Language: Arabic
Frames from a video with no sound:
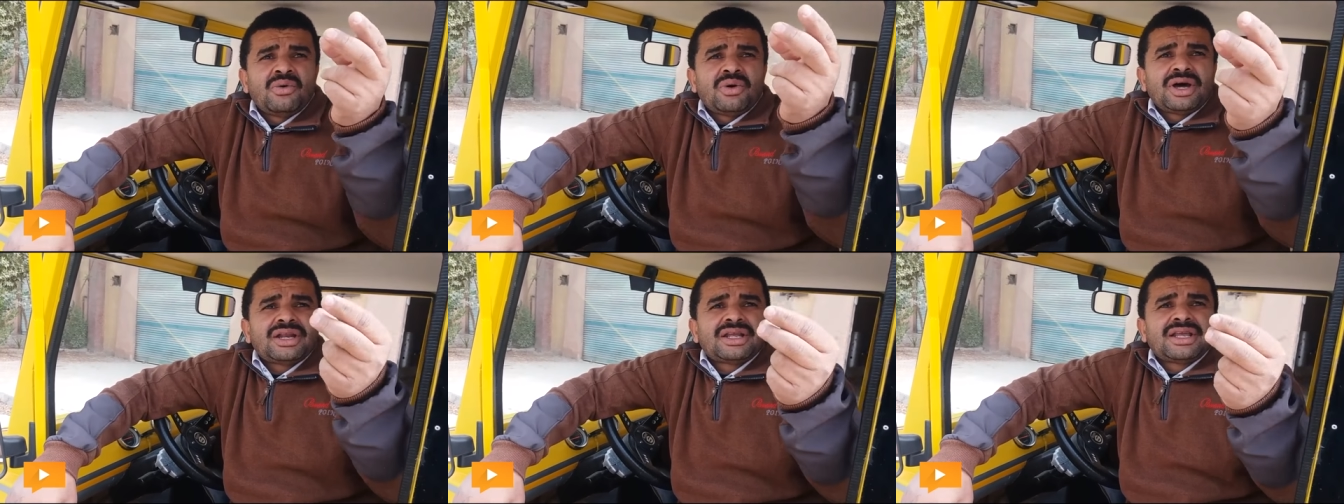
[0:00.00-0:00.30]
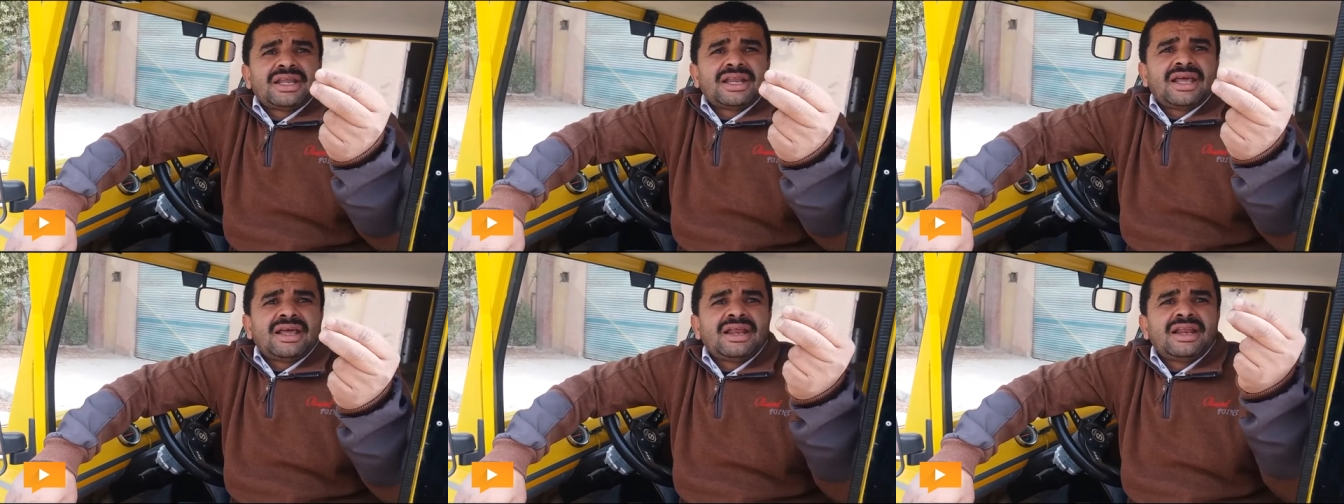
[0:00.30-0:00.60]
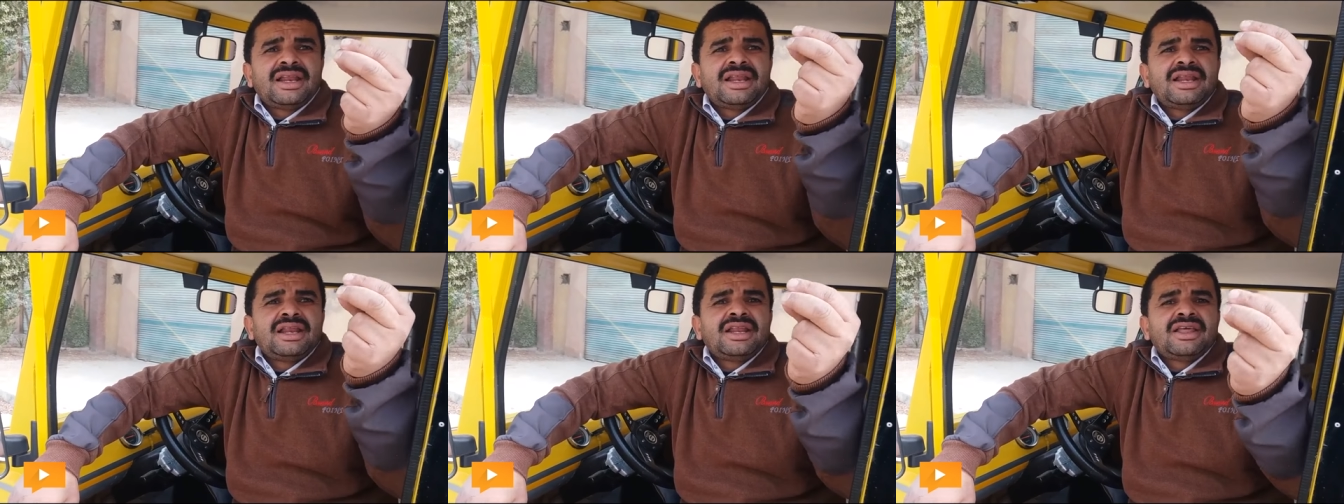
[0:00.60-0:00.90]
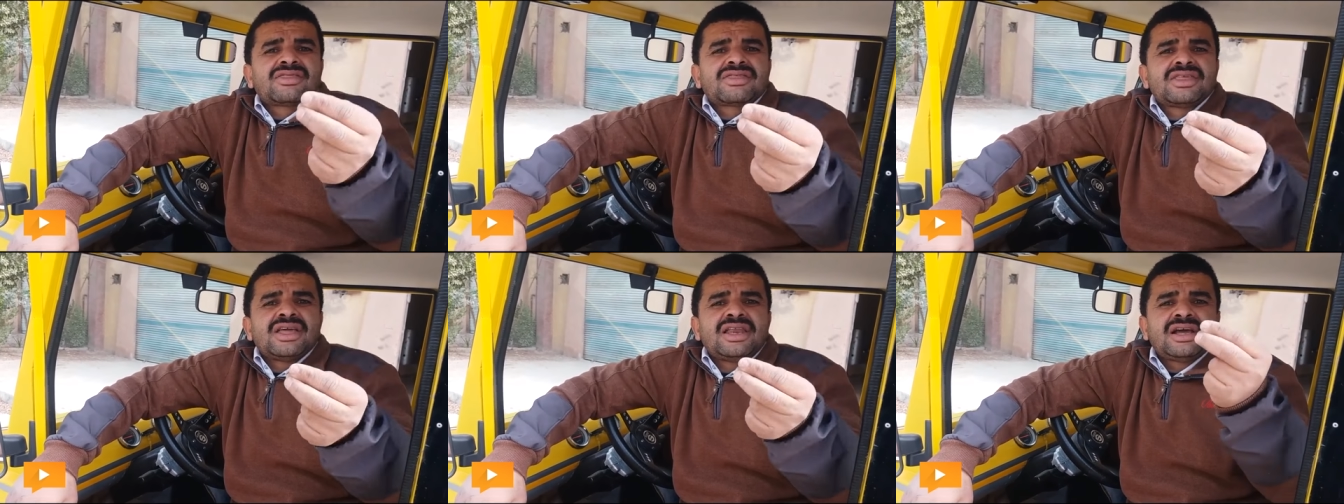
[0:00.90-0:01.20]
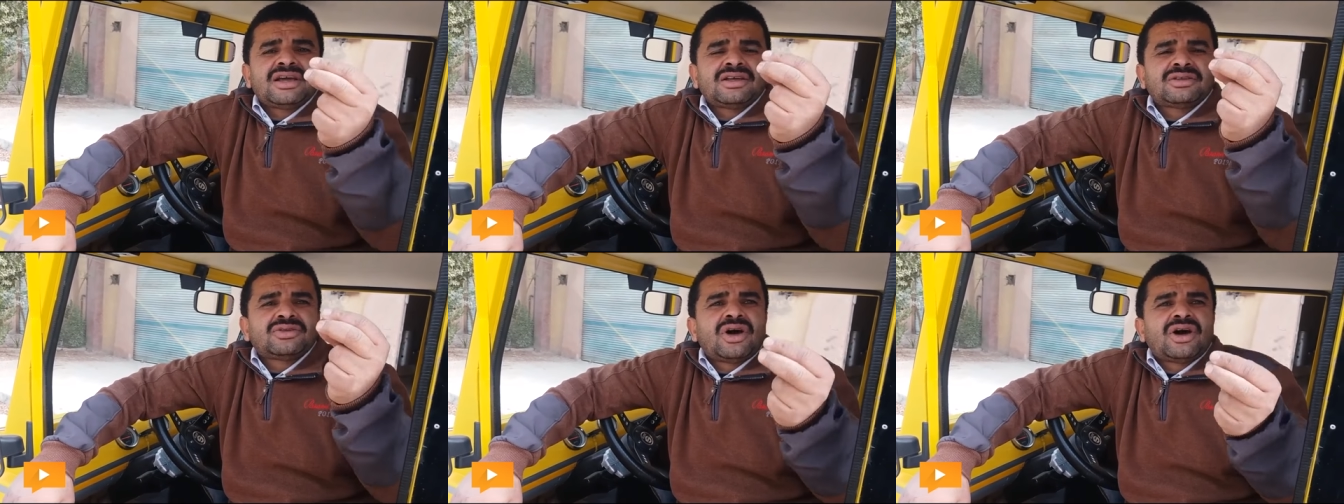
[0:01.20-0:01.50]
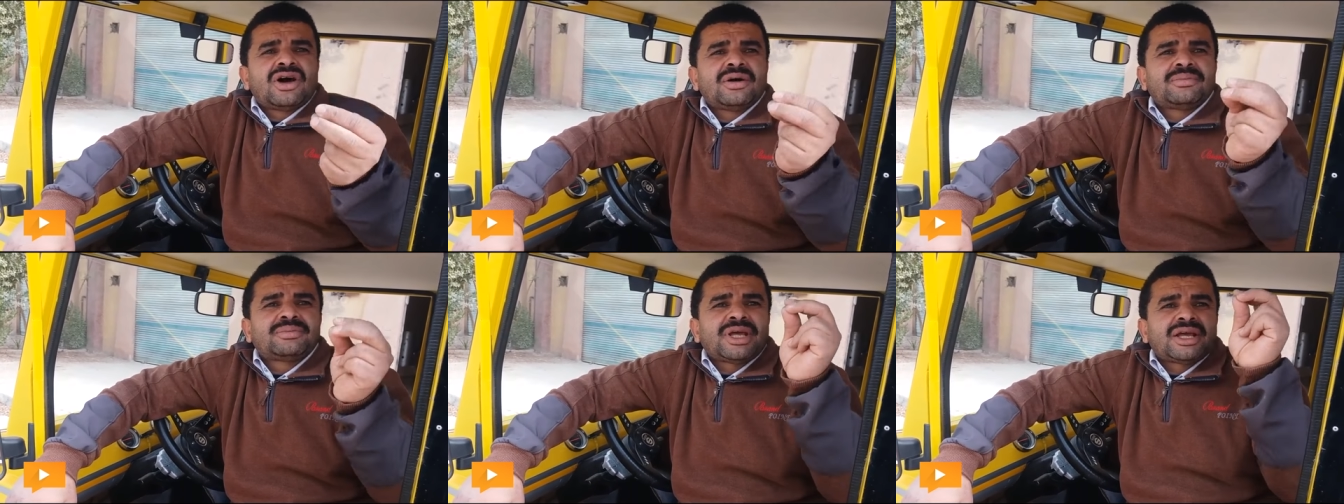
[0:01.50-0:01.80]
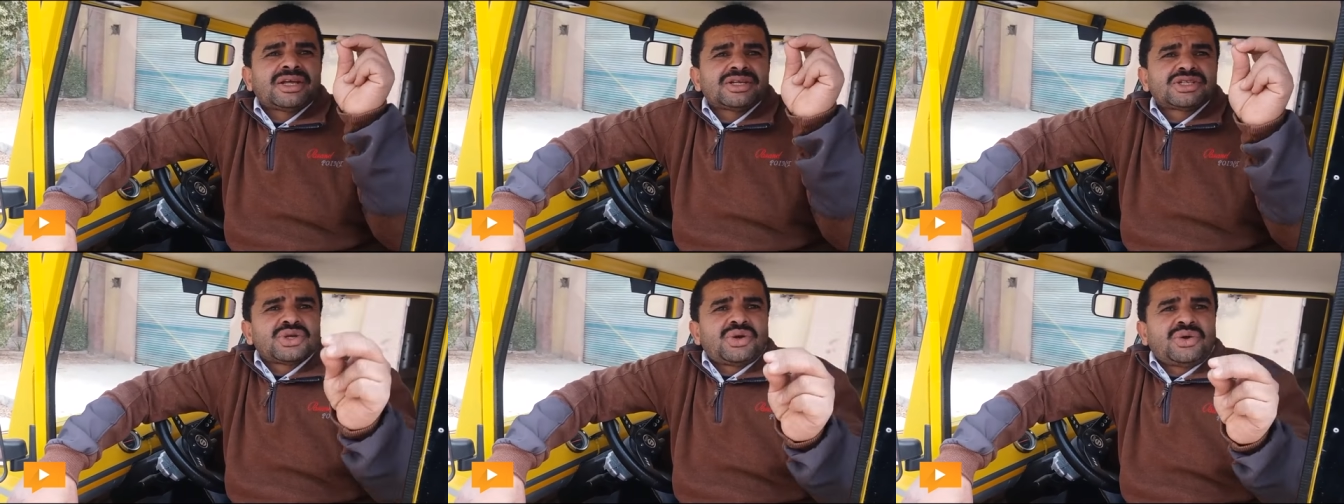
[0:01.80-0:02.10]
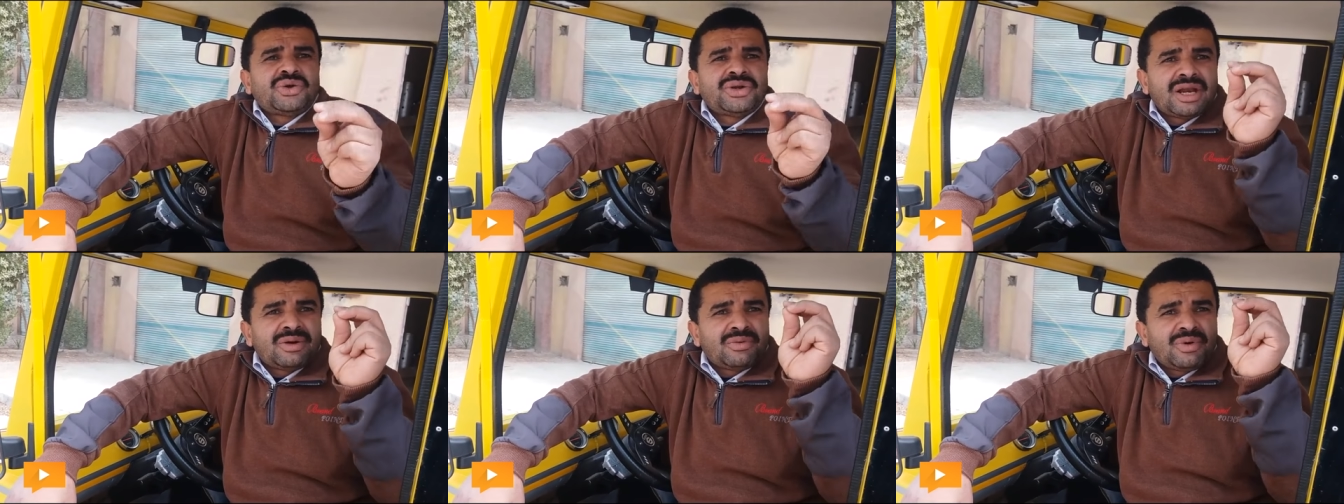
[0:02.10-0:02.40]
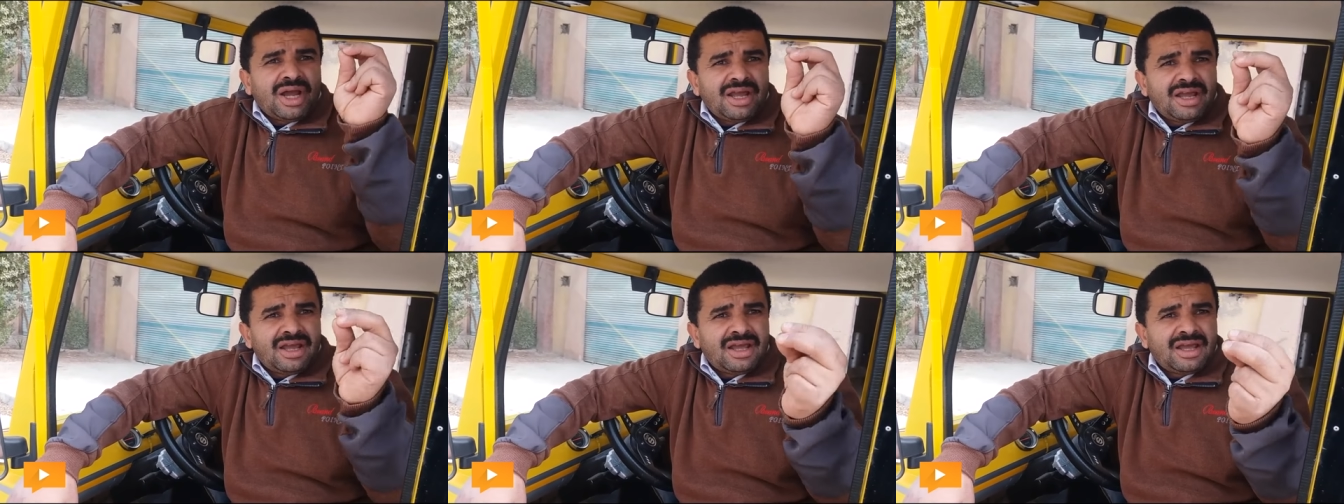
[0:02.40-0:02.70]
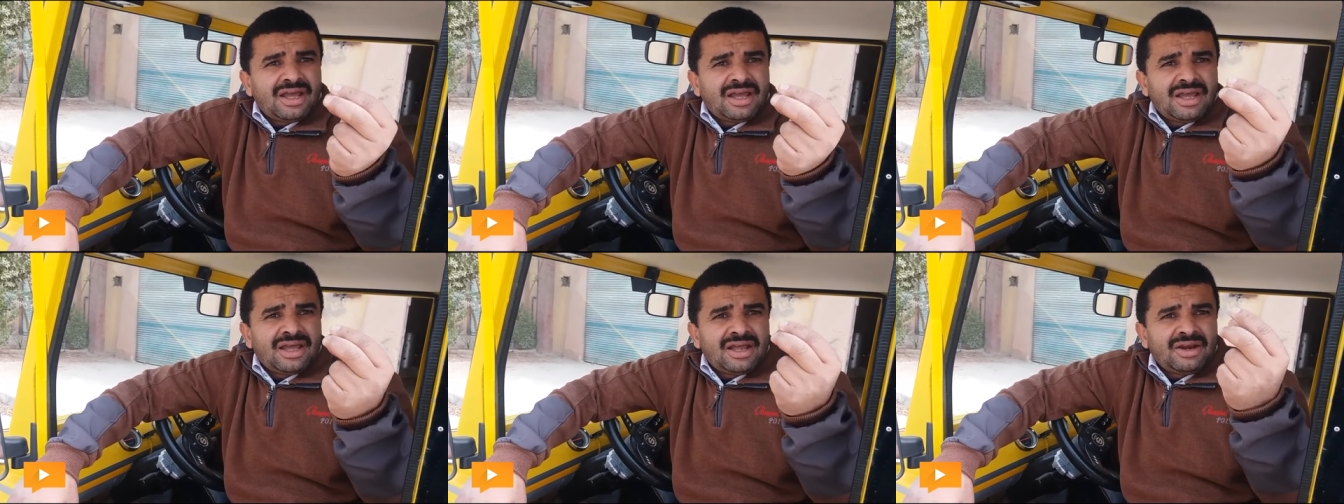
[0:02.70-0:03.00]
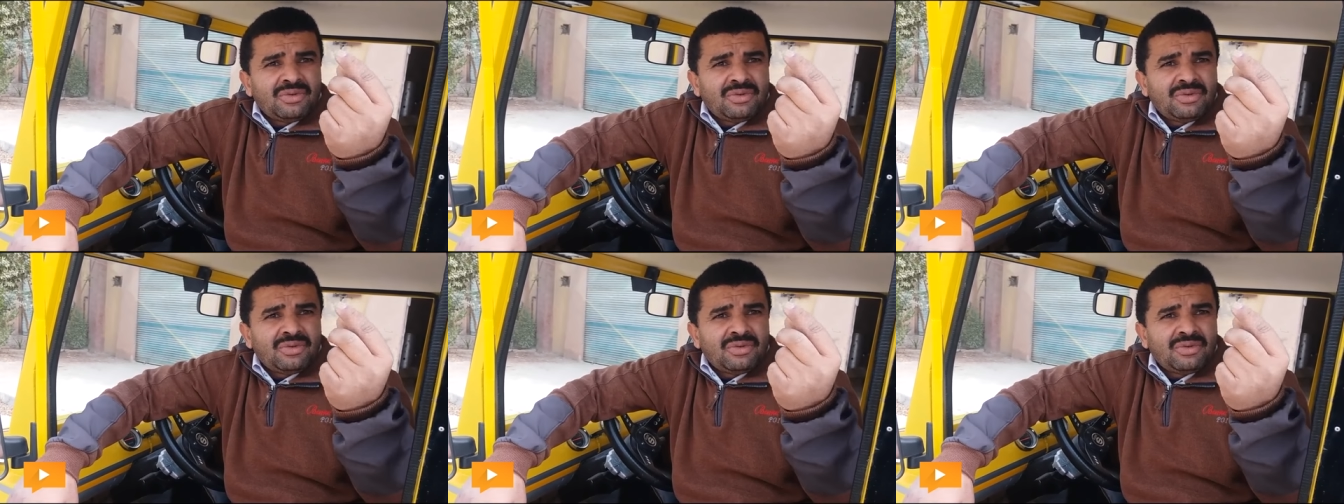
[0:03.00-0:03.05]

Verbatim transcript: وغير كده استهلاك الطاقه بتاع الشحنه آه،